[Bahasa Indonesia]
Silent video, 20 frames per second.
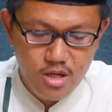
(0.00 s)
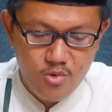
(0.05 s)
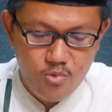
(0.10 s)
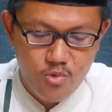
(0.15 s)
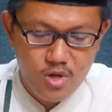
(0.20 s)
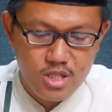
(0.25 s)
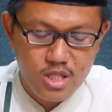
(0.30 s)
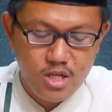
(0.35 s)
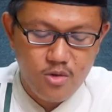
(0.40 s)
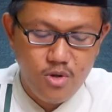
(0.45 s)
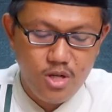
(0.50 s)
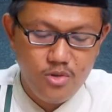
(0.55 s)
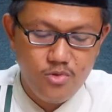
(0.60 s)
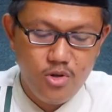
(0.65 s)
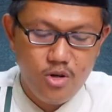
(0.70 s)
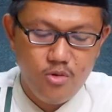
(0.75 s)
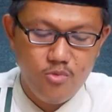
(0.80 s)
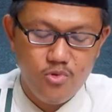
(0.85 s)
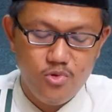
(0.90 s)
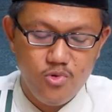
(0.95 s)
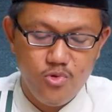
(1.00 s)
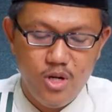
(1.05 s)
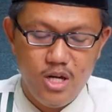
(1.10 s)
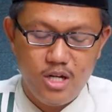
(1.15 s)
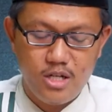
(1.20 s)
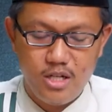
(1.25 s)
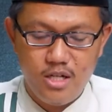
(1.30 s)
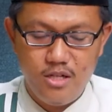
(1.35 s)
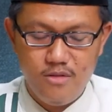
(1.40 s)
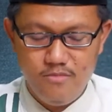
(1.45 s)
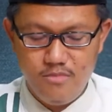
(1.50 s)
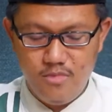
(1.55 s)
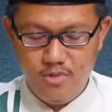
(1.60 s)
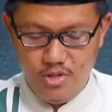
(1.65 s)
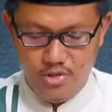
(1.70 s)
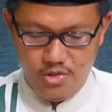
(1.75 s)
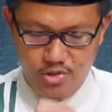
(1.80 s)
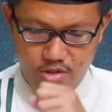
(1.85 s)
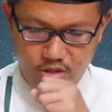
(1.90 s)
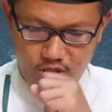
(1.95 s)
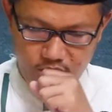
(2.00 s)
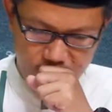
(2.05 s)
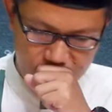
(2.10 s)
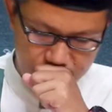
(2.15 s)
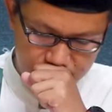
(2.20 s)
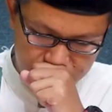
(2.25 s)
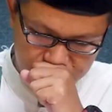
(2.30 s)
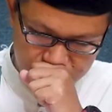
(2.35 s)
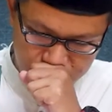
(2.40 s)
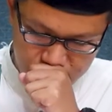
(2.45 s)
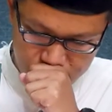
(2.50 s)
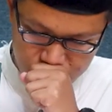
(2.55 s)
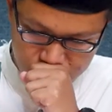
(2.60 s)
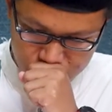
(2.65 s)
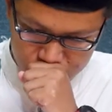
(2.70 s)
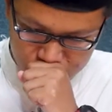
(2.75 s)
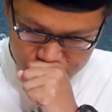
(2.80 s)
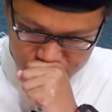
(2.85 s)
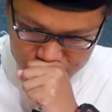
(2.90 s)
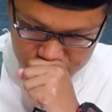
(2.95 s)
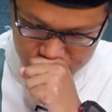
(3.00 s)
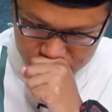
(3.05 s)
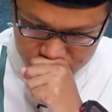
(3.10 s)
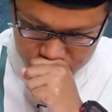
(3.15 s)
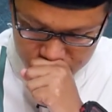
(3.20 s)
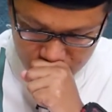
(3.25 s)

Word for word: wa tawaddu wudhu'aka aka hmm.